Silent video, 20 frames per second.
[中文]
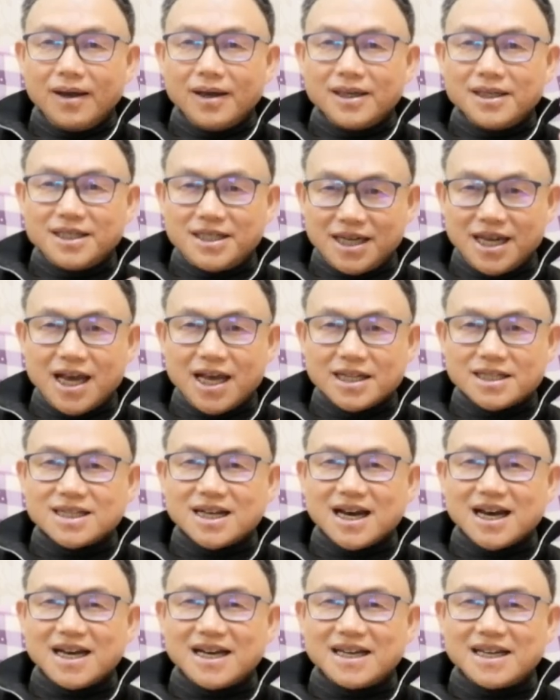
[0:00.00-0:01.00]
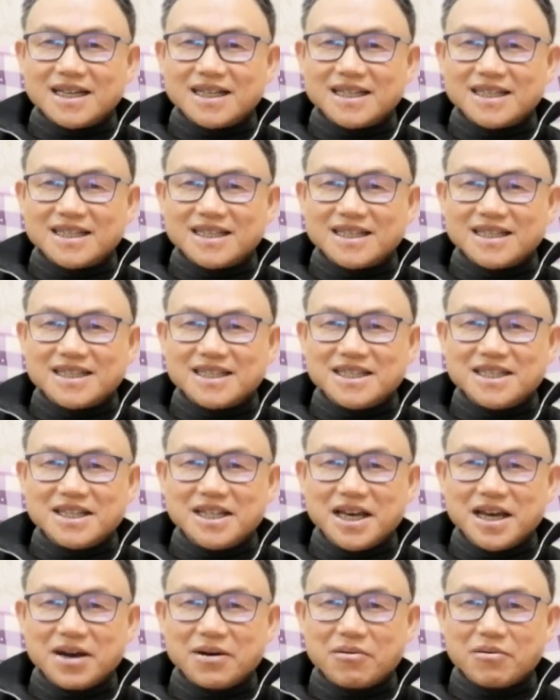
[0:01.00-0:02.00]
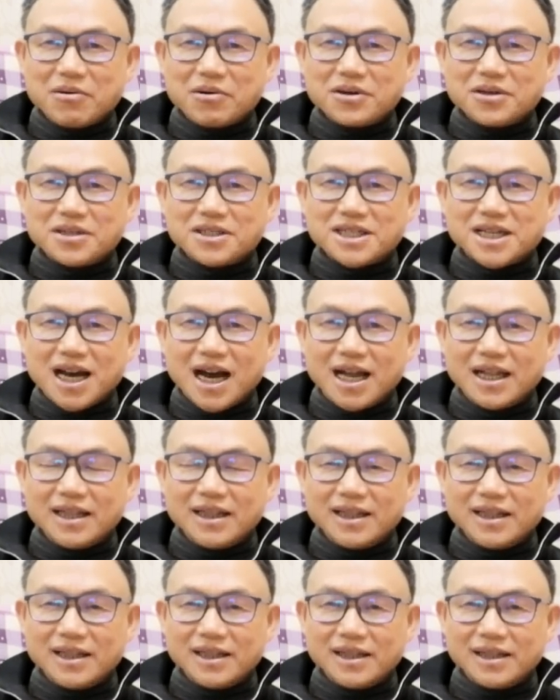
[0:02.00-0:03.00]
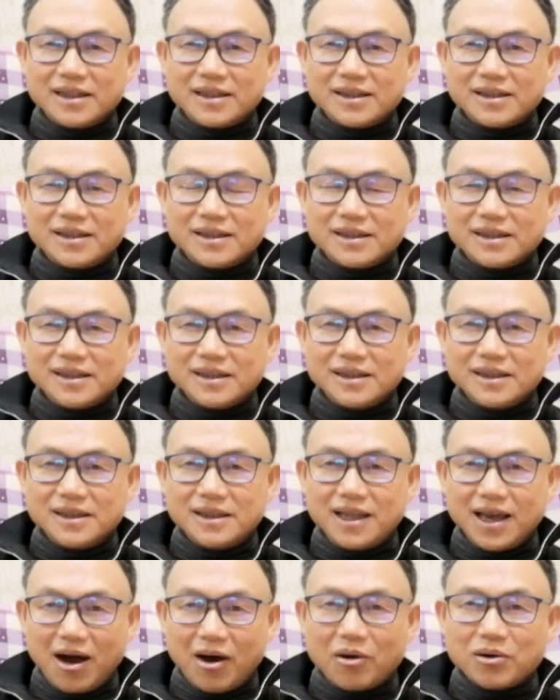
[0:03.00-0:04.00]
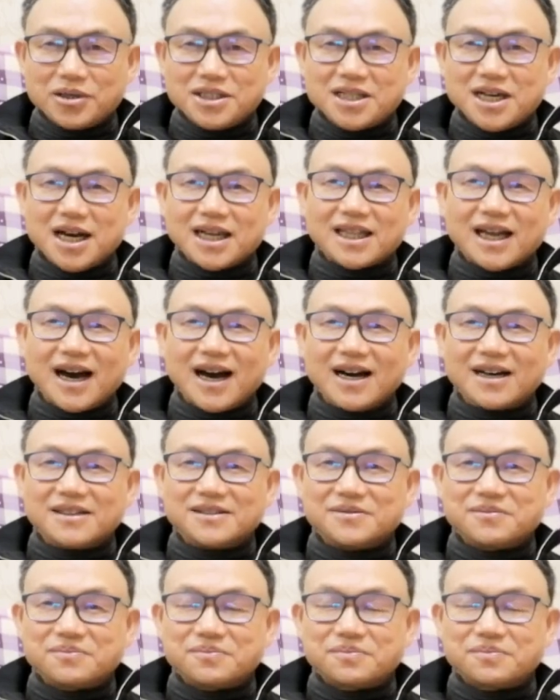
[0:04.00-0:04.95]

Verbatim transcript: 现在今天我又想聊一下他。